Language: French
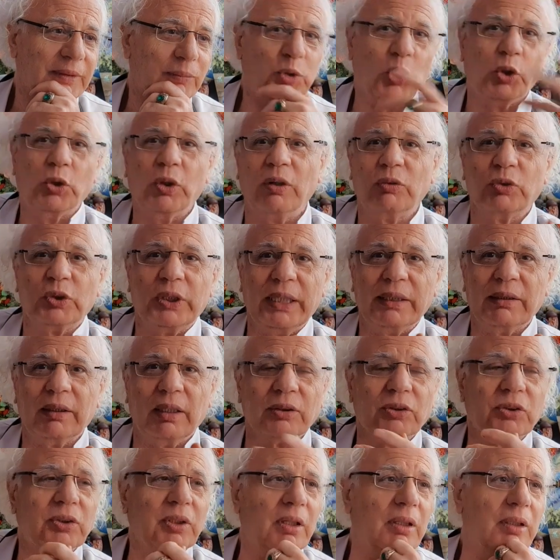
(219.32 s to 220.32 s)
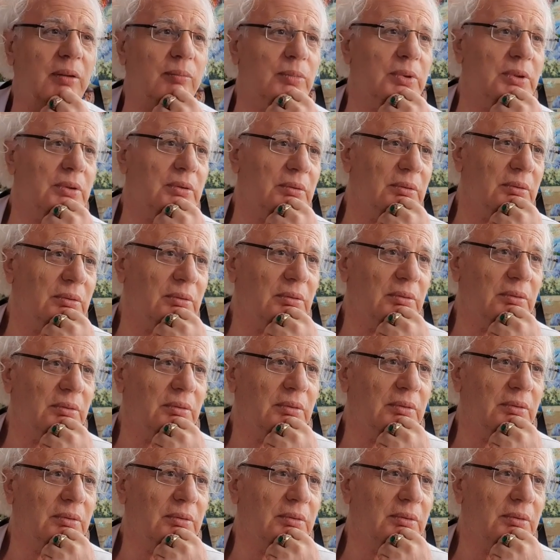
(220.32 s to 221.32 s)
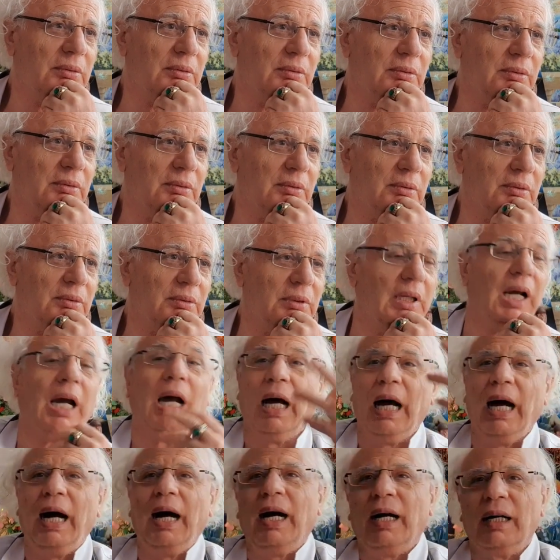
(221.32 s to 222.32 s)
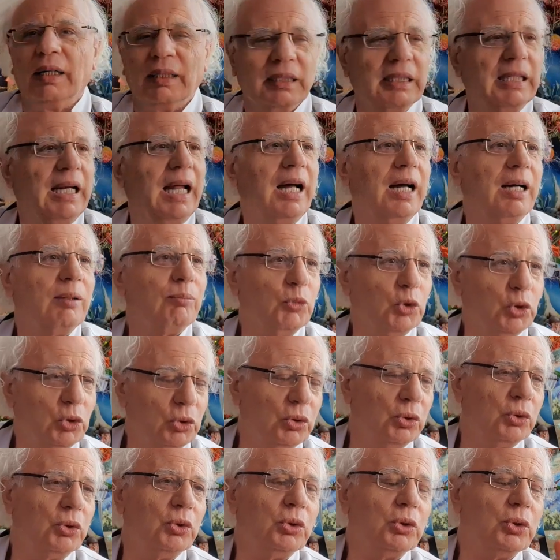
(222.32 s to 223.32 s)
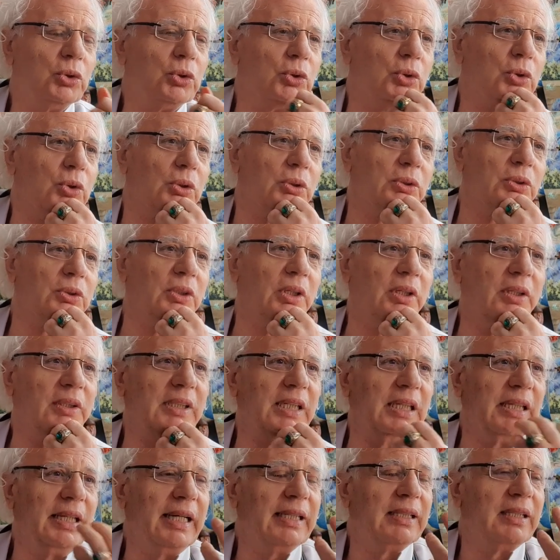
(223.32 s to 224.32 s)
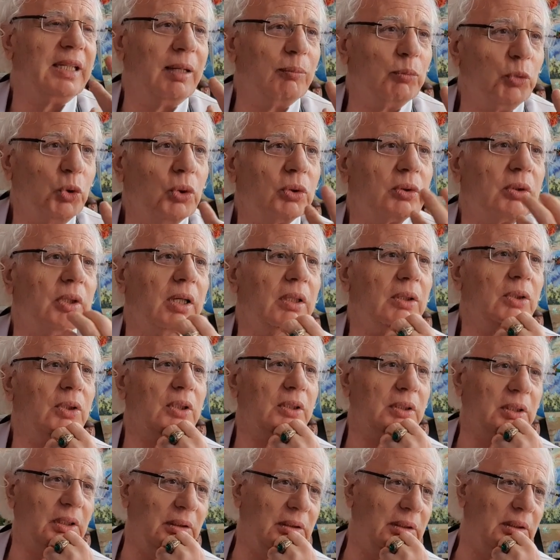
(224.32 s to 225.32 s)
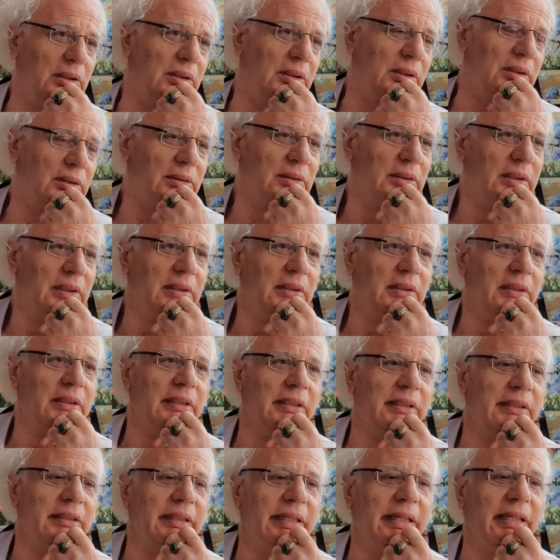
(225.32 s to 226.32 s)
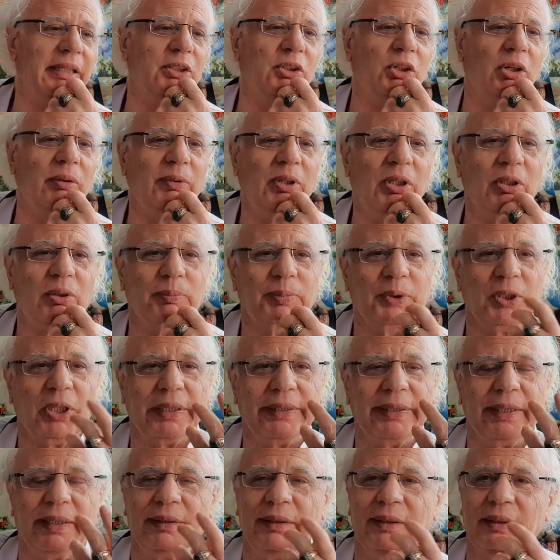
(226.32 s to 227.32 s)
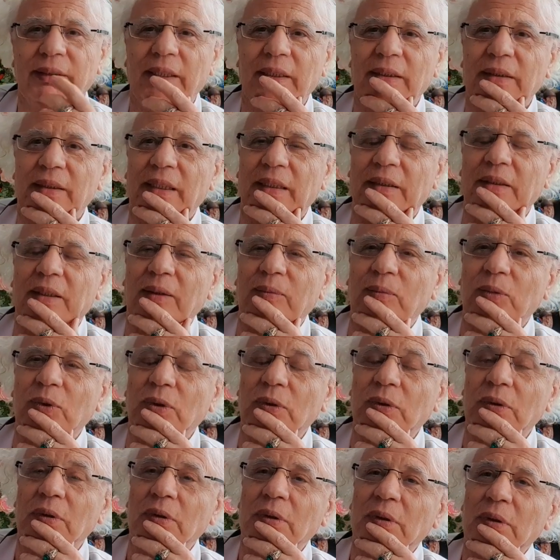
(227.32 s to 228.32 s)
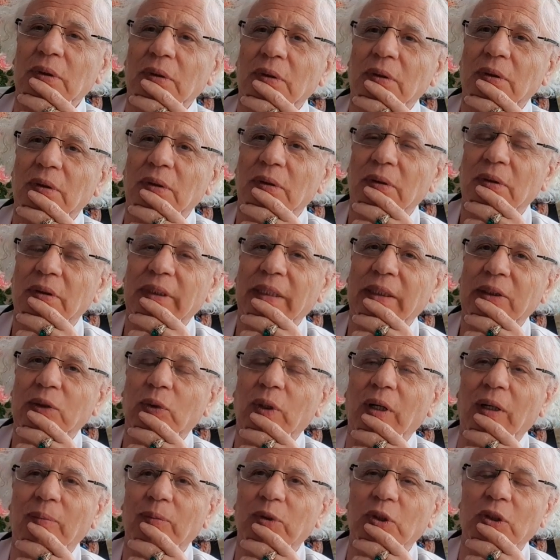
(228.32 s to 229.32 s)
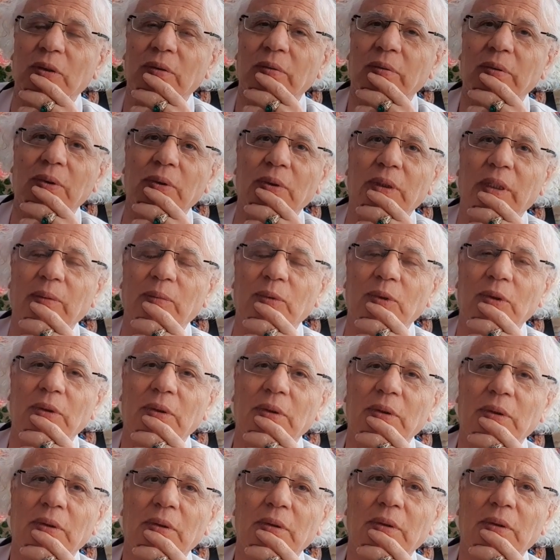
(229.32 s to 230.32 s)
Pourquoi vous êtes ensemble On a beaucoup d'amour. Ah, l'amour. Donc il y a de l'amour dans le cœur. Et comment on peut réaliser cet amour C'est quoi pour vous l'amour